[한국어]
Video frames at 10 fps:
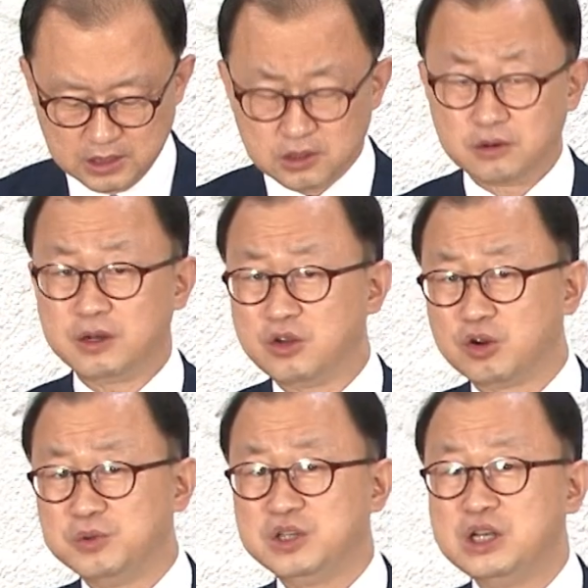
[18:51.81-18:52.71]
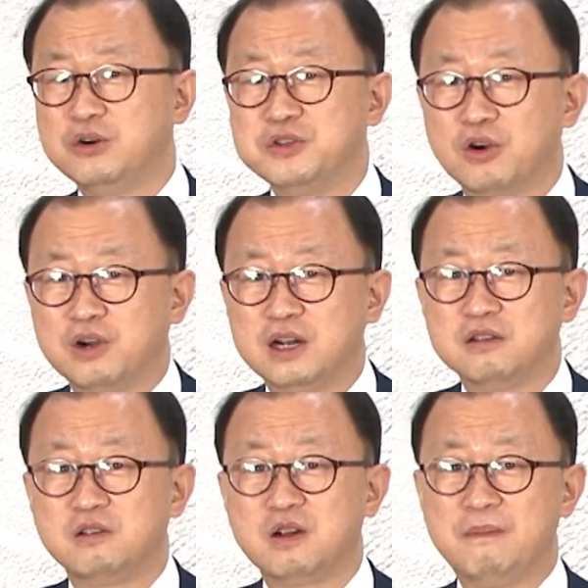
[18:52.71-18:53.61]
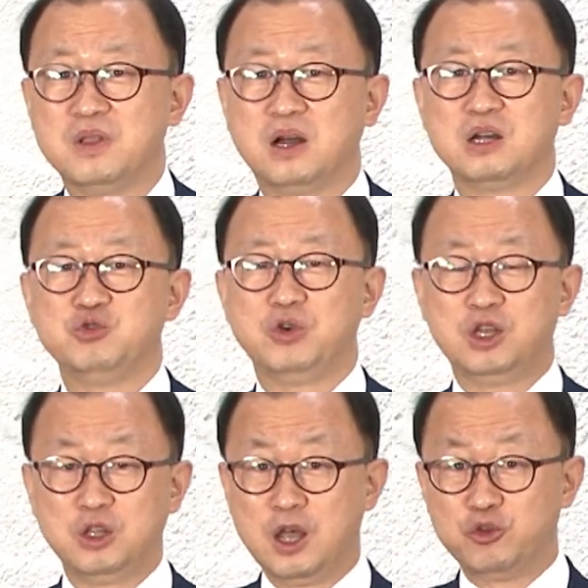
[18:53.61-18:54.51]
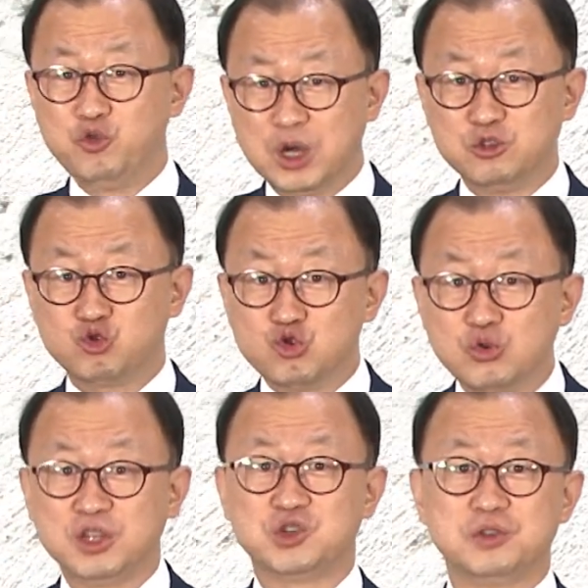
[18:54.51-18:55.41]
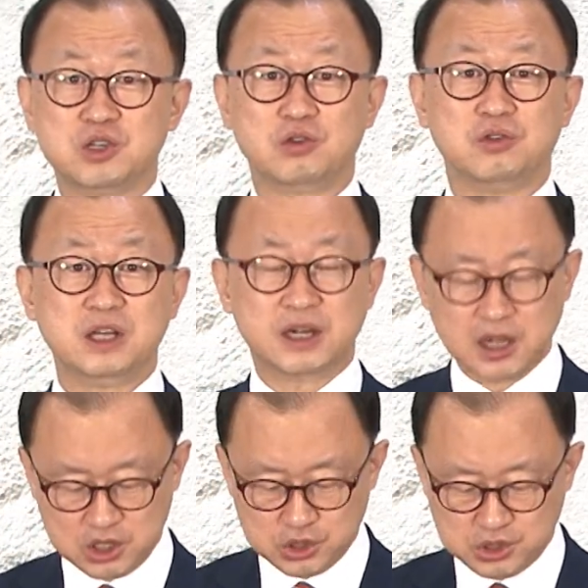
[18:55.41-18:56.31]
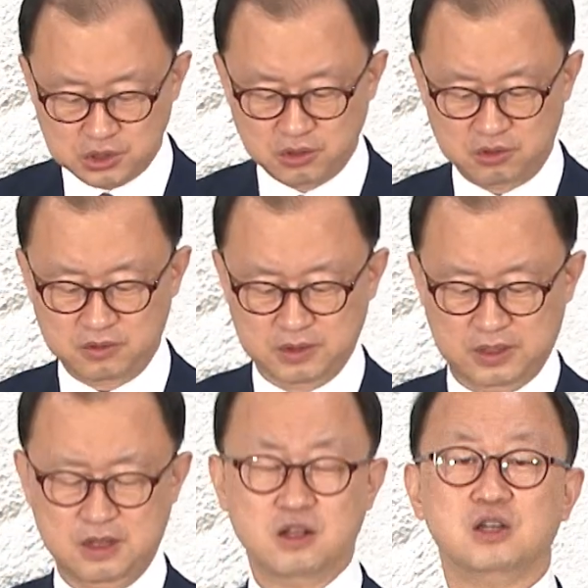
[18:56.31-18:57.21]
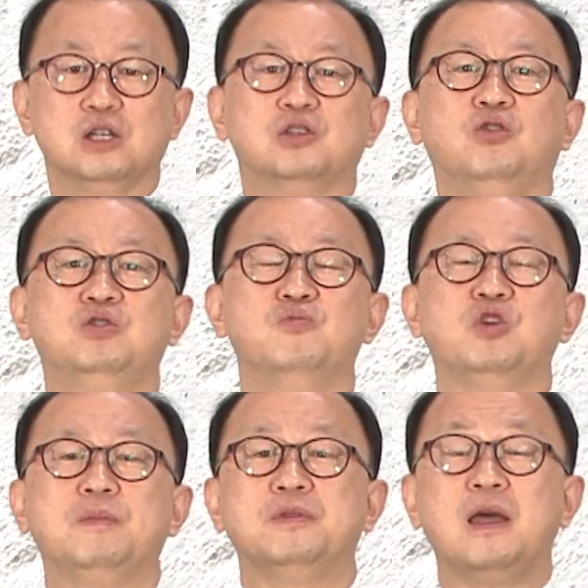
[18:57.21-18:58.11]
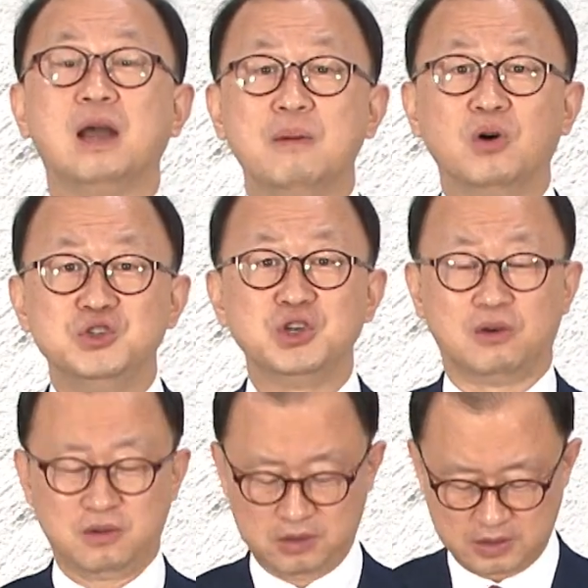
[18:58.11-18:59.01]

그러나 여러분 이런 역할들을 감당하기 위해 위한 중요한 전제 조건이 하나 있지요. 그것은 뭐냐면 내가 먼저